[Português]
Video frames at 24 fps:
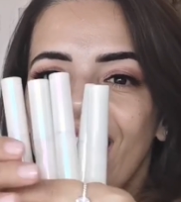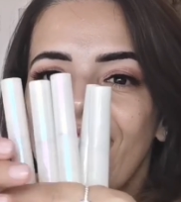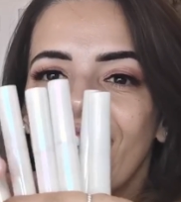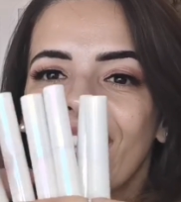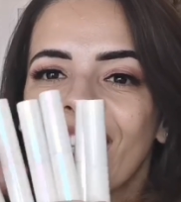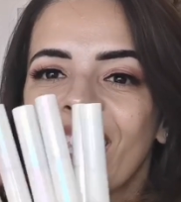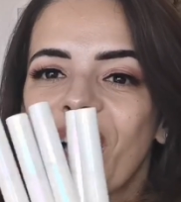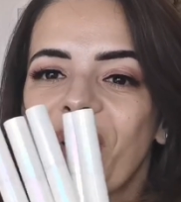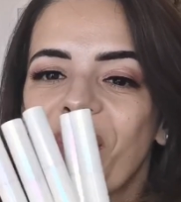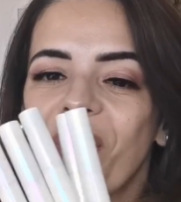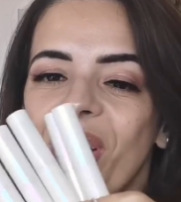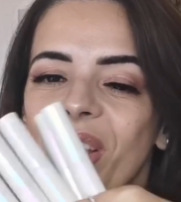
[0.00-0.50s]

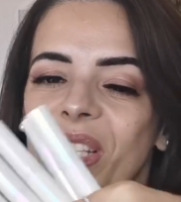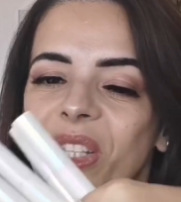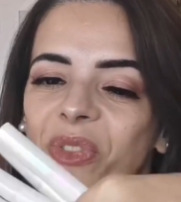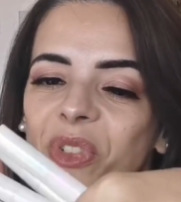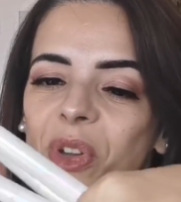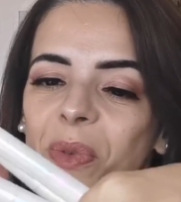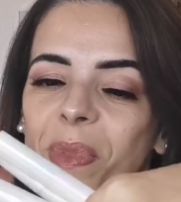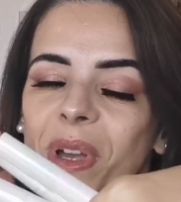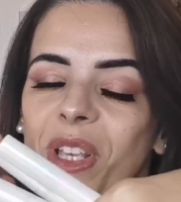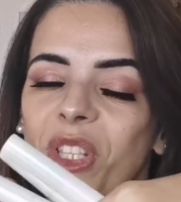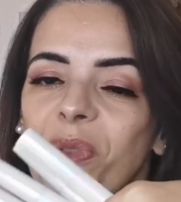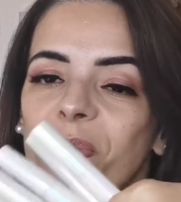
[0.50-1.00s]
Então essa
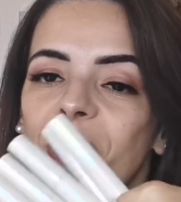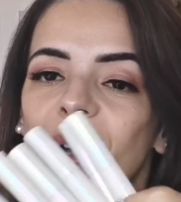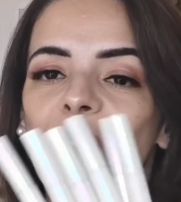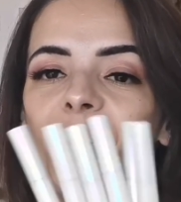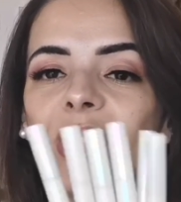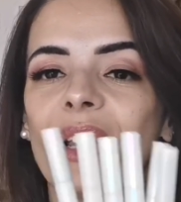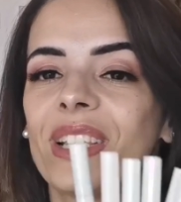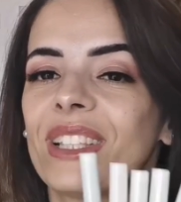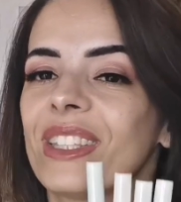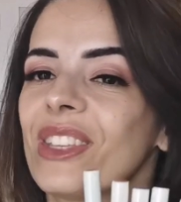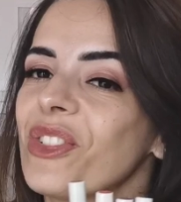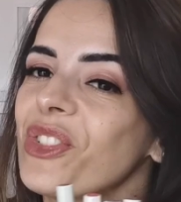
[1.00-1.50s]
foi mais uma
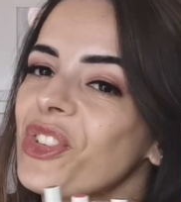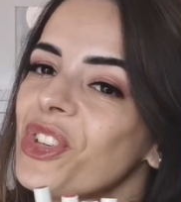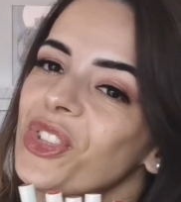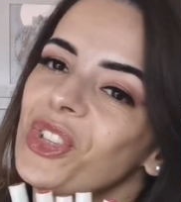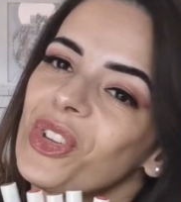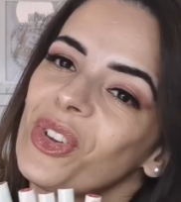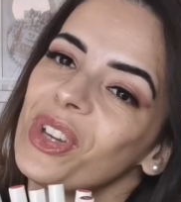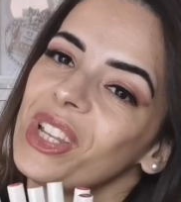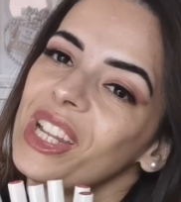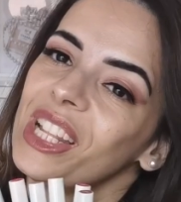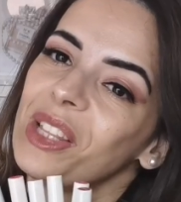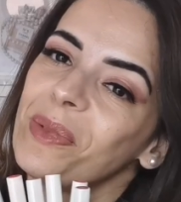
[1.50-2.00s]
coleção,
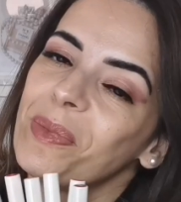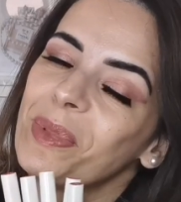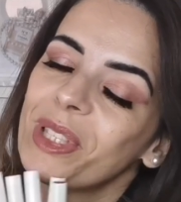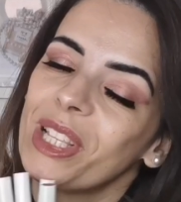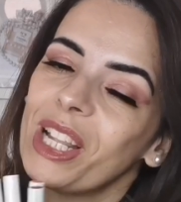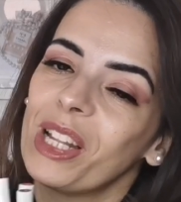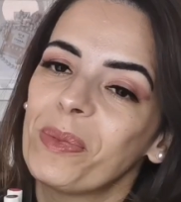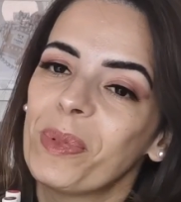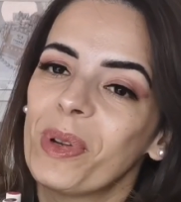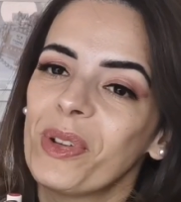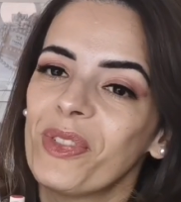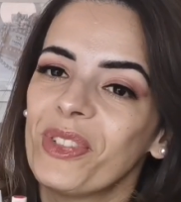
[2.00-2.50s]
gente, que eu queria
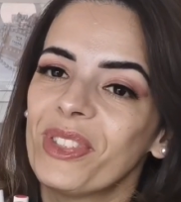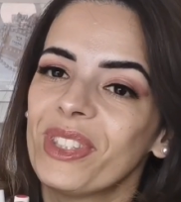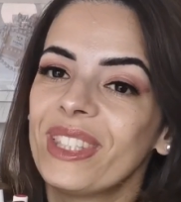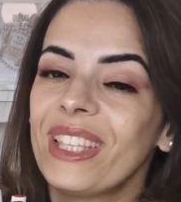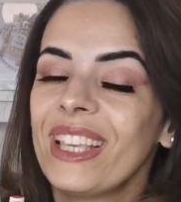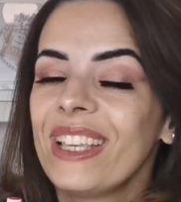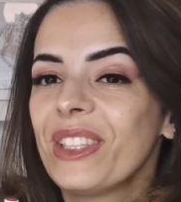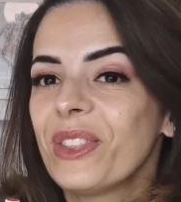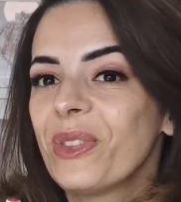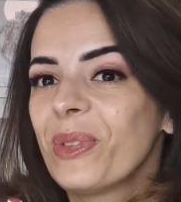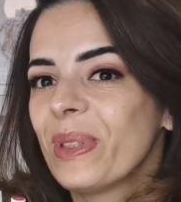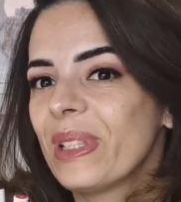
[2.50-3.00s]
demonstrar pra
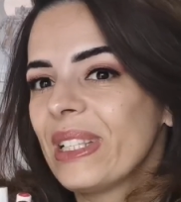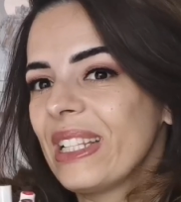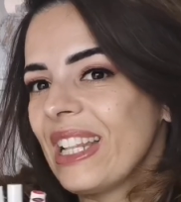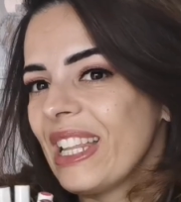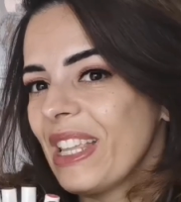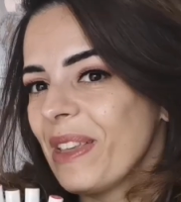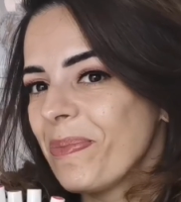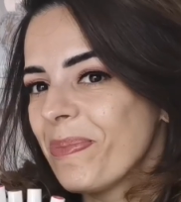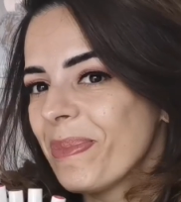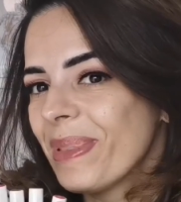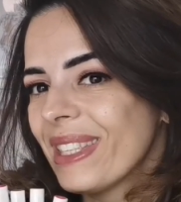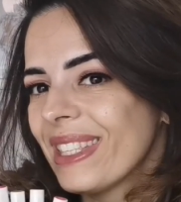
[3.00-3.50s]
vocês dos
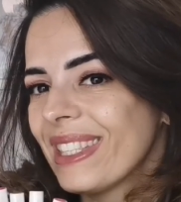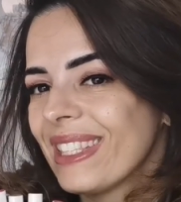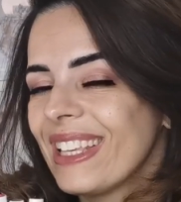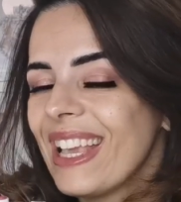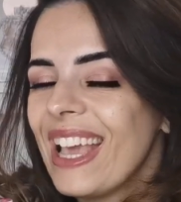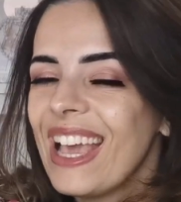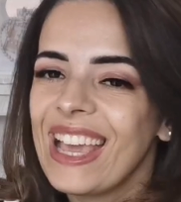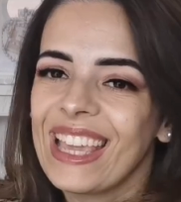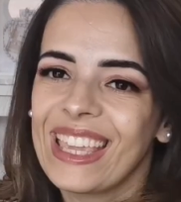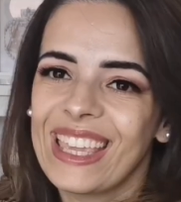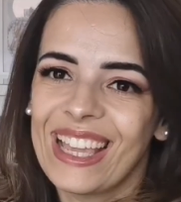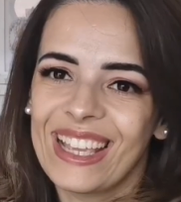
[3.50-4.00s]
lips
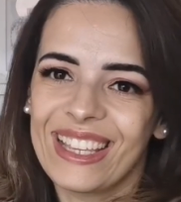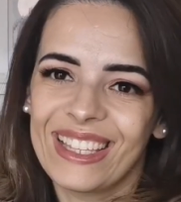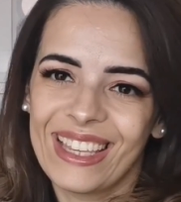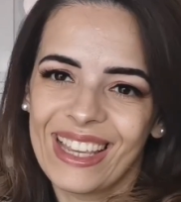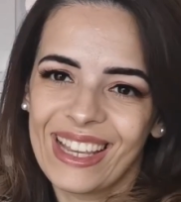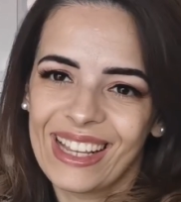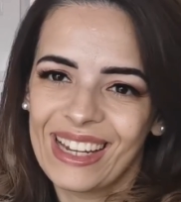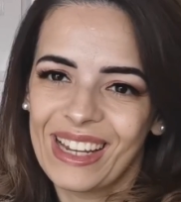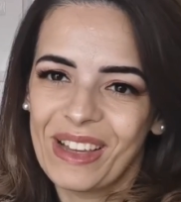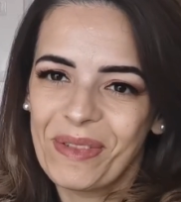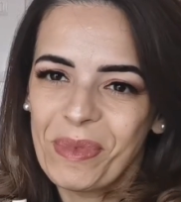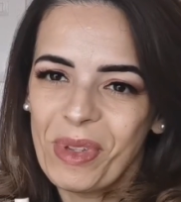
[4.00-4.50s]
que a
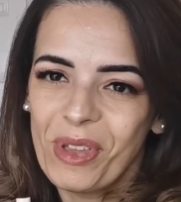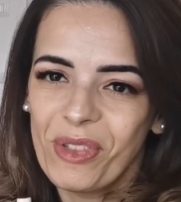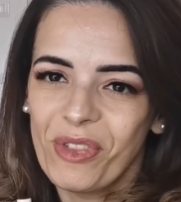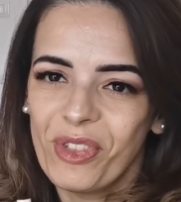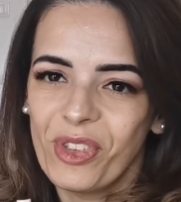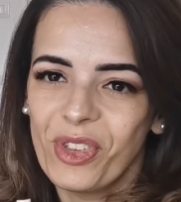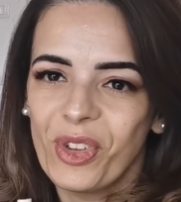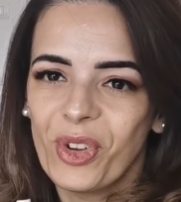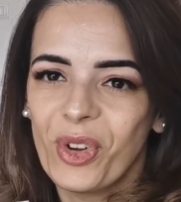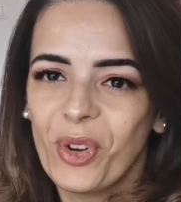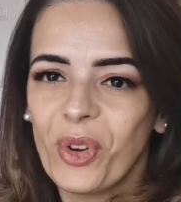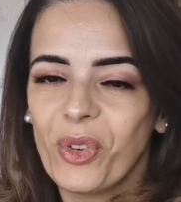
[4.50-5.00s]
Cheglan me
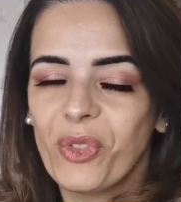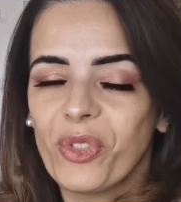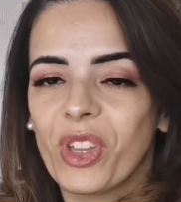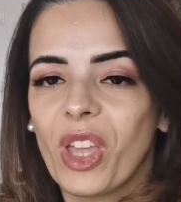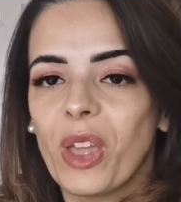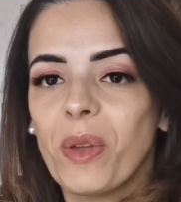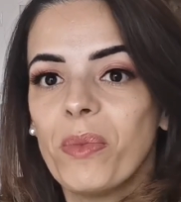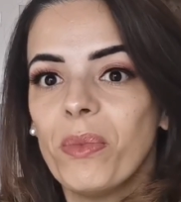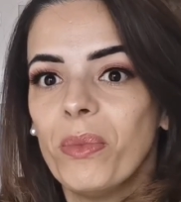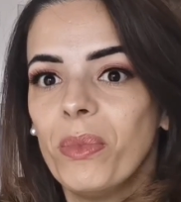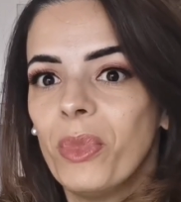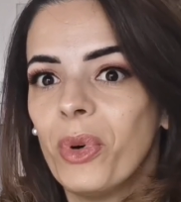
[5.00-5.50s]
enviou.
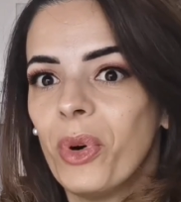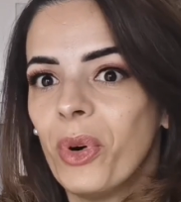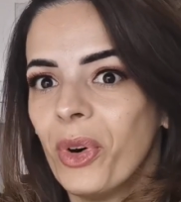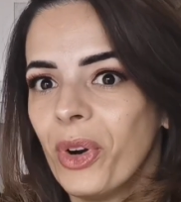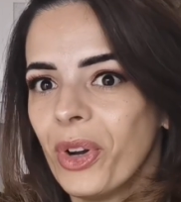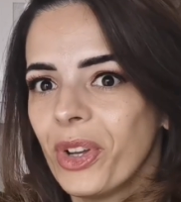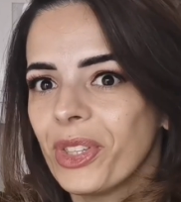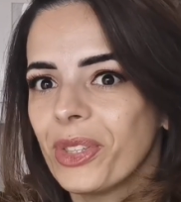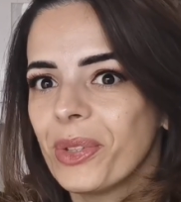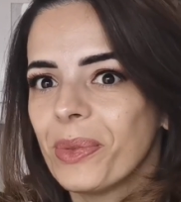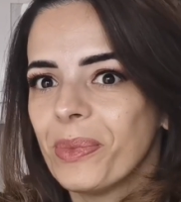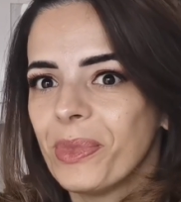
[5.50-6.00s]
Fiquei
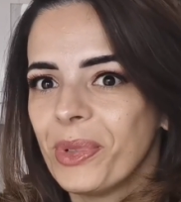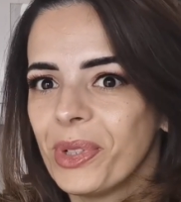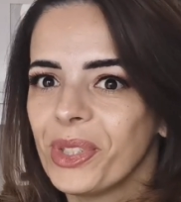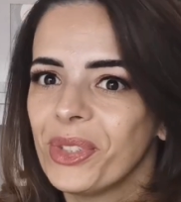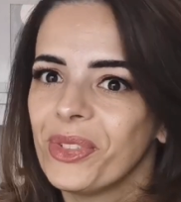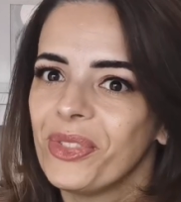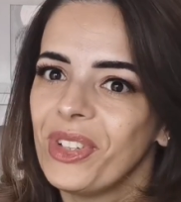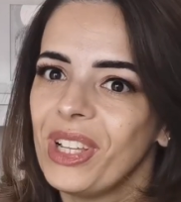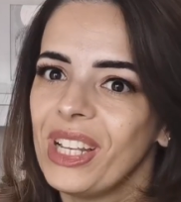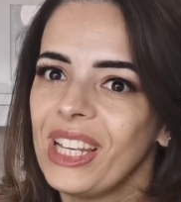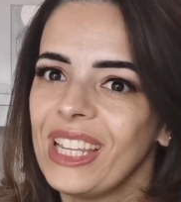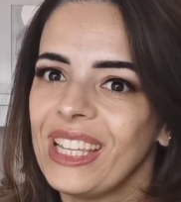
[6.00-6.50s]
muito,
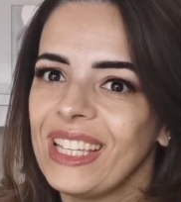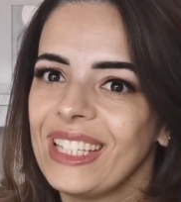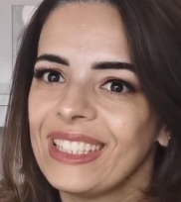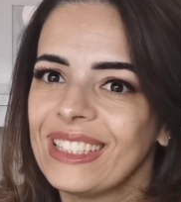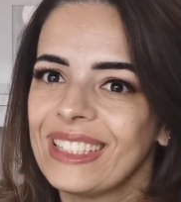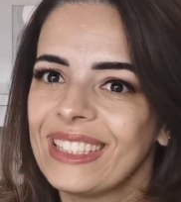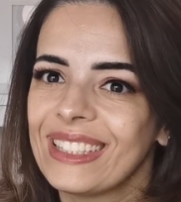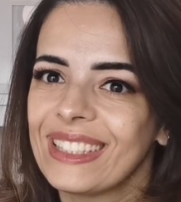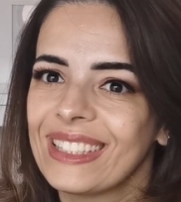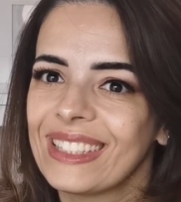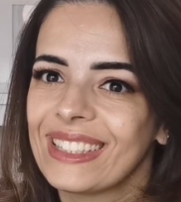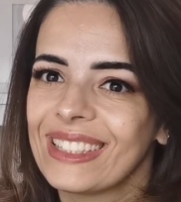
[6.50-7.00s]
muito
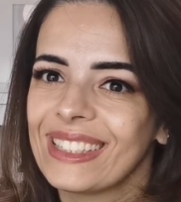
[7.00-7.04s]
feliz.